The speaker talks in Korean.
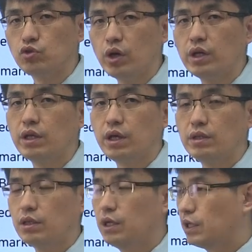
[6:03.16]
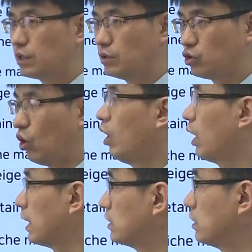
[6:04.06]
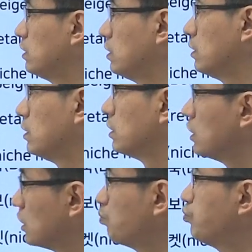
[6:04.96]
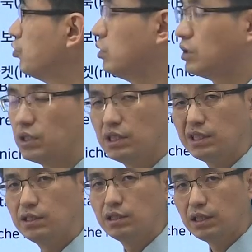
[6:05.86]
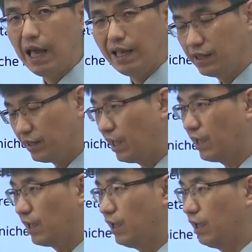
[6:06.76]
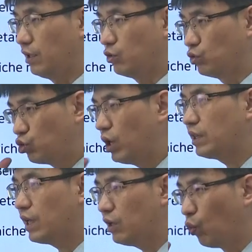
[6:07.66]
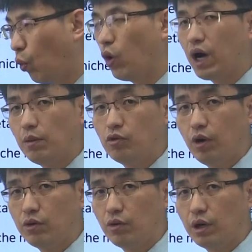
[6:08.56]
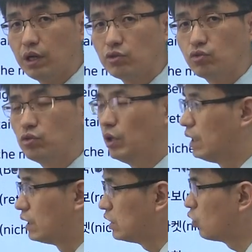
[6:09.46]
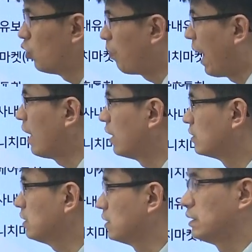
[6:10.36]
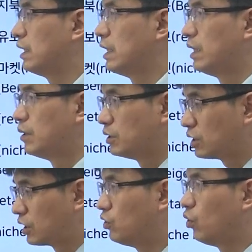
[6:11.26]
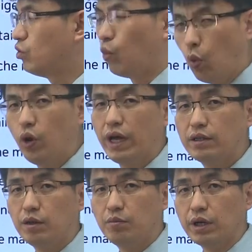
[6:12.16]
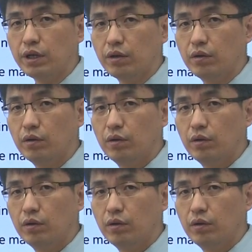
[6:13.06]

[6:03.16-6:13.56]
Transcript: 최대한 그 저와 같이 10분 내에 최대한 오감을 활용해가지고 이걸 봐야지 기억을 오래 한단 말이에요.